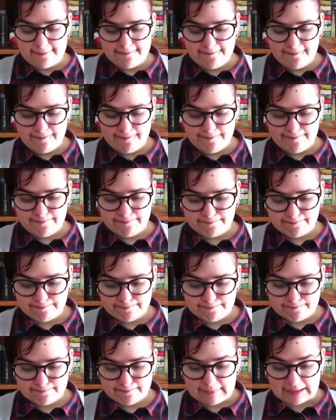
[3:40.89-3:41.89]
Um,
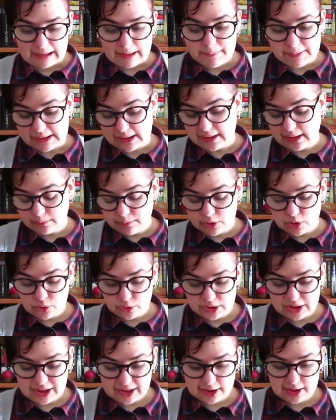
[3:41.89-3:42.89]
apesar de algumas
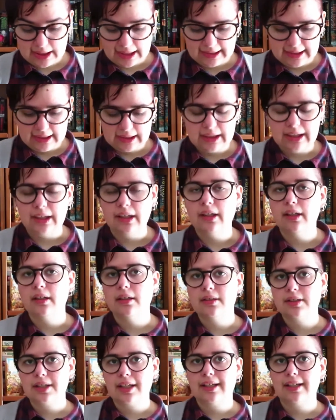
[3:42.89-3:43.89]
coisas que estarem aqui,
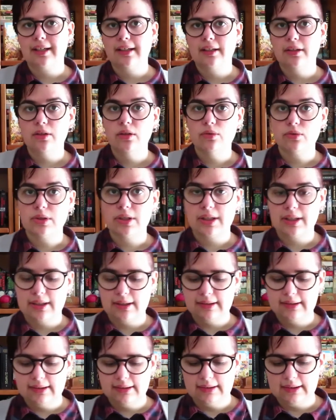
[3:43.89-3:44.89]
estarem aqui eu
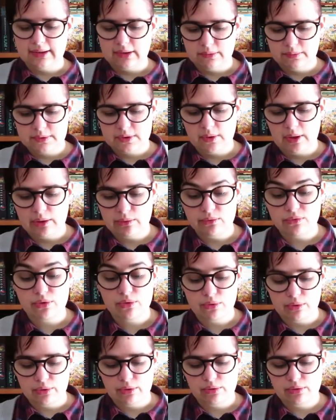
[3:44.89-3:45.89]
já ter lido, que são alguns
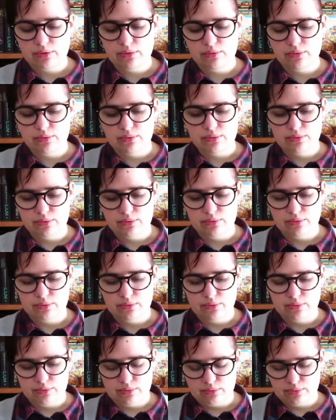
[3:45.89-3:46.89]
contos do,
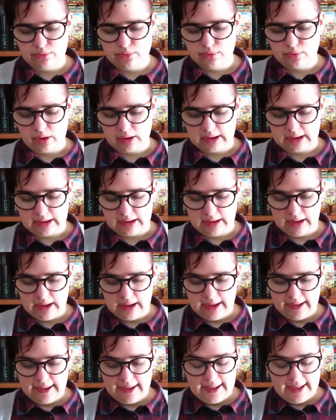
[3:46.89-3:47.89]
do, do Tolkien.
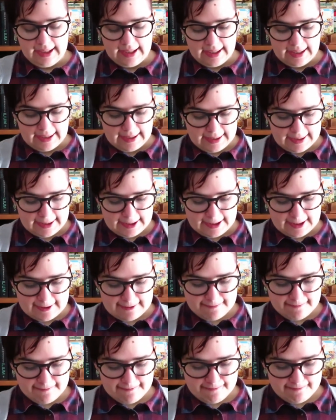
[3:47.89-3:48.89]

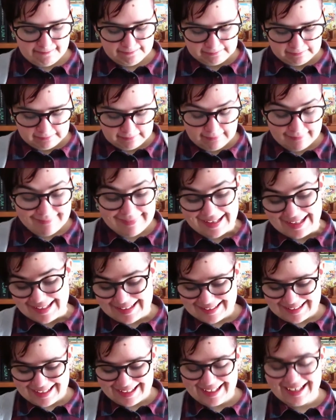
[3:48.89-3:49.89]
Um,
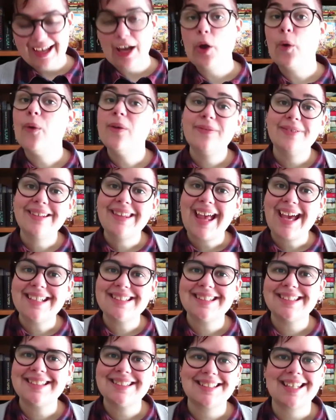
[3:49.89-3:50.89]
mas com a
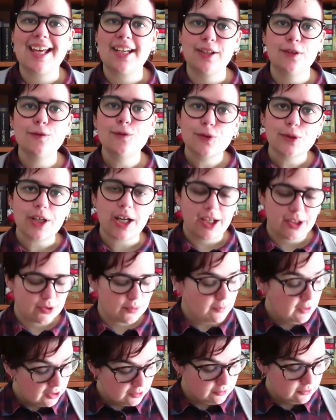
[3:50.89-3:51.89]
vantagem de estarem
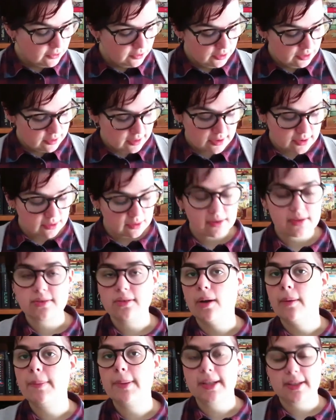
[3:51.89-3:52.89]
ilustrados, mesmo com ilustrações
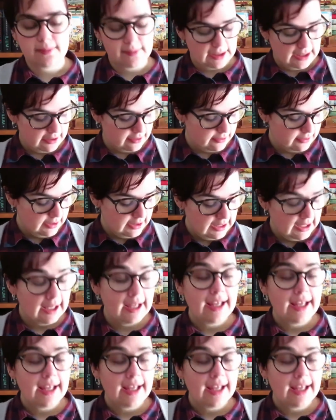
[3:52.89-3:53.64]
só preto e branco,